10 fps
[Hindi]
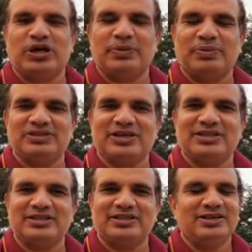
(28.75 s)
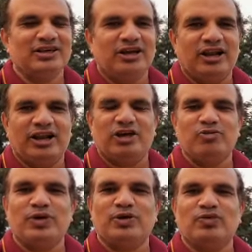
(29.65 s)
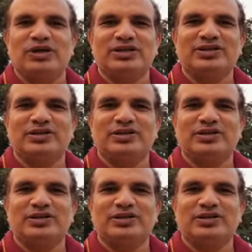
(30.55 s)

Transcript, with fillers: आपके साथ लाइव भी आऊँगा